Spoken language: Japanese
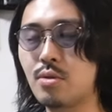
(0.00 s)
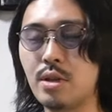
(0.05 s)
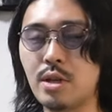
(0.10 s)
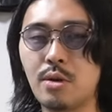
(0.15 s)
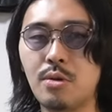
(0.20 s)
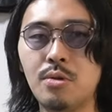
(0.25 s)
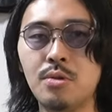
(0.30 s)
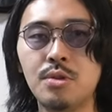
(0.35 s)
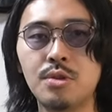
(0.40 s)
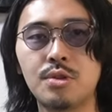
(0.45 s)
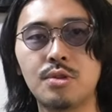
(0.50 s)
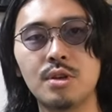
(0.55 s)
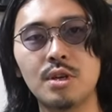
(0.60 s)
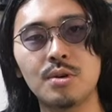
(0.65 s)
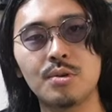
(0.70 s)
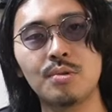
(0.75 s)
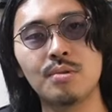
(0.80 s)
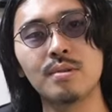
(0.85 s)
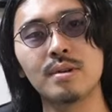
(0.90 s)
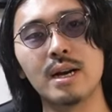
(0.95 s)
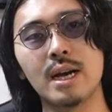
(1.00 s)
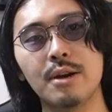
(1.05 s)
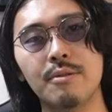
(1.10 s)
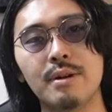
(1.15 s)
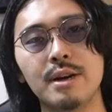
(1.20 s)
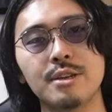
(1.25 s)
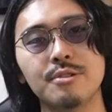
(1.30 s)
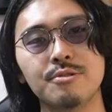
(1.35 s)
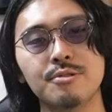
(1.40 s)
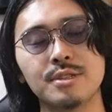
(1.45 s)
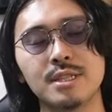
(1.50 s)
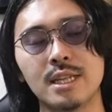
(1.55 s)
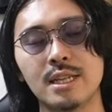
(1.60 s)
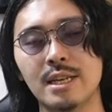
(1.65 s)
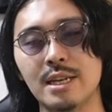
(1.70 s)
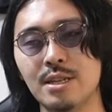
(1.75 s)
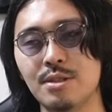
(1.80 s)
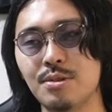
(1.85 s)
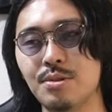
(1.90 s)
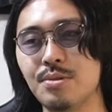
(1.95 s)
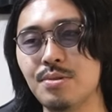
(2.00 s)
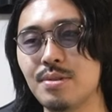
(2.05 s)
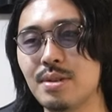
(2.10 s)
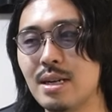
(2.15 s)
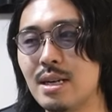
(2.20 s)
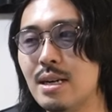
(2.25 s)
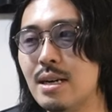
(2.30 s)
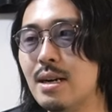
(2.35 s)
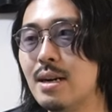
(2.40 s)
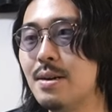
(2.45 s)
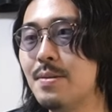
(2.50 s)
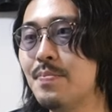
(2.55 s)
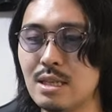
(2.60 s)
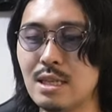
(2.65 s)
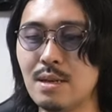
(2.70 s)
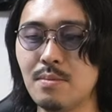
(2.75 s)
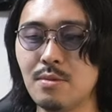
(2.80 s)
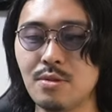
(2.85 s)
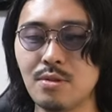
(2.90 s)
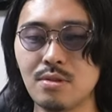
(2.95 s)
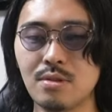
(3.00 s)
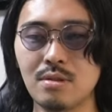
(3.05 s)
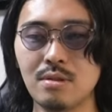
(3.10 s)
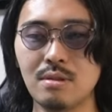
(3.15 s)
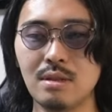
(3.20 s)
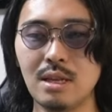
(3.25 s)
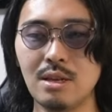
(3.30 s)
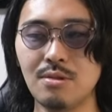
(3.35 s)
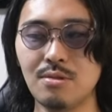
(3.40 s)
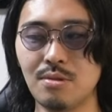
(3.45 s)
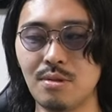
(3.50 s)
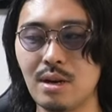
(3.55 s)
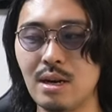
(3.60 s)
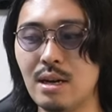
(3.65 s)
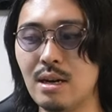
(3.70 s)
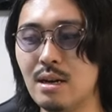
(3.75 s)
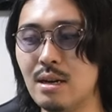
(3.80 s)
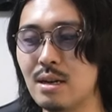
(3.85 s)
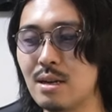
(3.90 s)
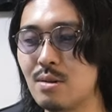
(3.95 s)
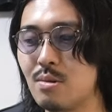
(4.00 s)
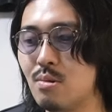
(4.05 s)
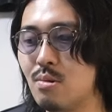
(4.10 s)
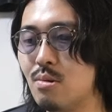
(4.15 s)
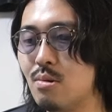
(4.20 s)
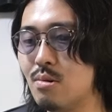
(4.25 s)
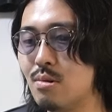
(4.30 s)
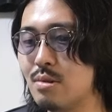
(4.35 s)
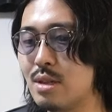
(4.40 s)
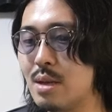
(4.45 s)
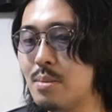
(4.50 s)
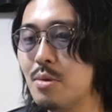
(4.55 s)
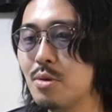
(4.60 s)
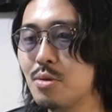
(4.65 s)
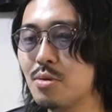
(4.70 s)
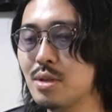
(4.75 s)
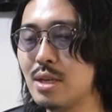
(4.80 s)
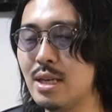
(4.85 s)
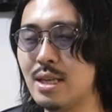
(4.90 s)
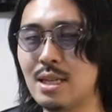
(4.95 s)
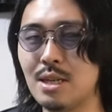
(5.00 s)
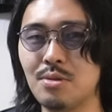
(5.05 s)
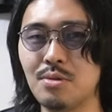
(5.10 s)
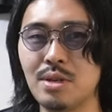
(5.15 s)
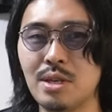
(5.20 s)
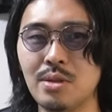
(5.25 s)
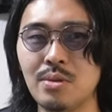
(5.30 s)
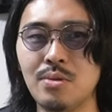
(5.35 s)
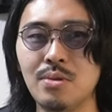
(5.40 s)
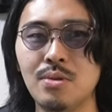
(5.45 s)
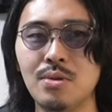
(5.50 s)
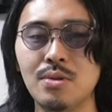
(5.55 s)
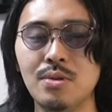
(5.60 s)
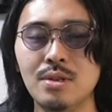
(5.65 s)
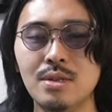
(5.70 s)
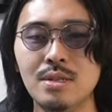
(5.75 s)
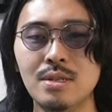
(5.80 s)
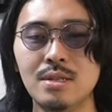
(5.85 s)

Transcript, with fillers: とね本当に今回は許せないというか偽物っていうのがこう手元に来た時の